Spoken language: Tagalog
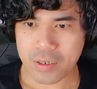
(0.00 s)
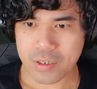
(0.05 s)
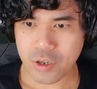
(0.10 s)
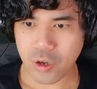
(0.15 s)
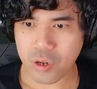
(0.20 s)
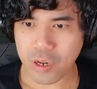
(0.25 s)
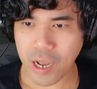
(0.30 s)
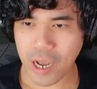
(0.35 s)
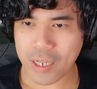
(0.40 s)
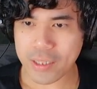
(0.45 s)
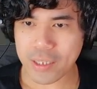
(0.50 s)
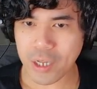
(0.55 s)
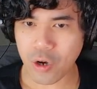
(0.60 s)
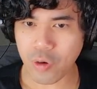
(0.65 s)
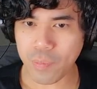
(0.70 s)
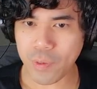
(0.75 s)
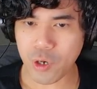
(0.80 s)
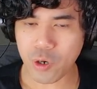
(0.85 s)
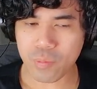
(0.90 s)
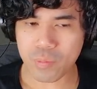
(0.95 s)
So lahat na
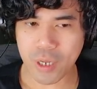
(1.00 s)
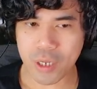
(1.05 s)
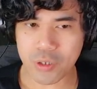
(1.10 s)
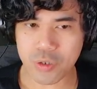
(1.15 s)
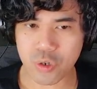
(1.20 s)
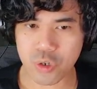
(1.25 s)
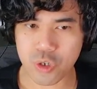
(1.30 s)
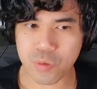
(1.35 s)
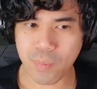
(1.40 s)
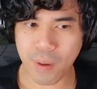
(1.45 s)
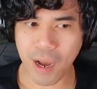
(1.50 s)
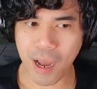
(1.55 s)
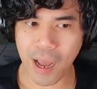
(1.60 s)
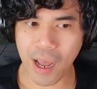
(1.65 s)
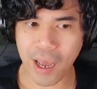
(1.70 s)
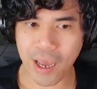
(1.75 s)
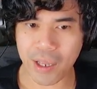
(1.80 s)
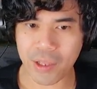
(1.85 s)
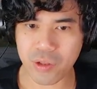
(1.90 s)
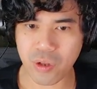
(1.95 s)
uminom ng juice
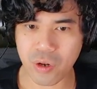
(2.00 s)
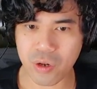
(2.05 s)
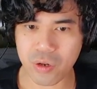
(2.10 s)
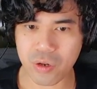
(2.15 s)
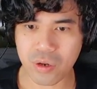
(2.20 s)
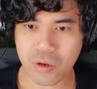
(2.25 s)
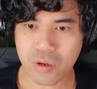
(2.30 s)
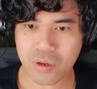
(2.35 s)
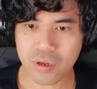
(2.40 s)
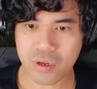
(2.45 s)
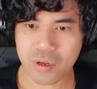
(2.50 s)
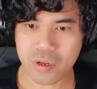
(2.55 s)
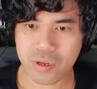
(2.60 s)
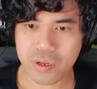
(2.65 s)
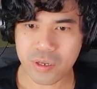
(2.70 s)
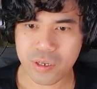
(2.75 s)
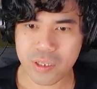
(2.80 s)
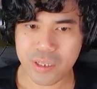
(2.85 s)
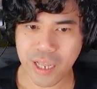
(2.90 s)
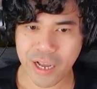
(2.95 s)
mga idol, no?
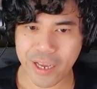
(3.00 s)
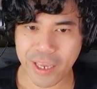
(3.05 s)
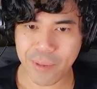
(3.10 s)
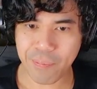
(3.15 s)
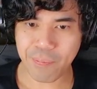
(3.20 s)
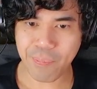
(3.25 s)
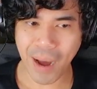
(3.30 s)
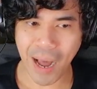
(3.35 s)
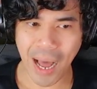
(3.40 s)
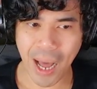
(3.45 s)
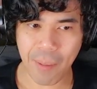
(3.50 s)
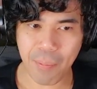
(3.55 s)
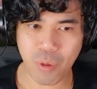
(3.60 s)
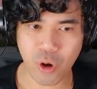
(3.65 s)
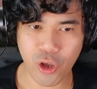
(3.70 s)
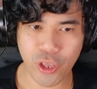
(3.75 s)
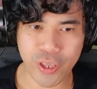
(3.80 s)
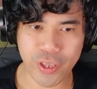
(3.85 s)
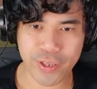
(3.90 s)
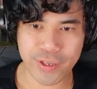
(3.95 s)
Naging
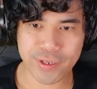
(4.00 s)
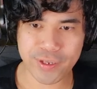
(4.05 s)
baboy.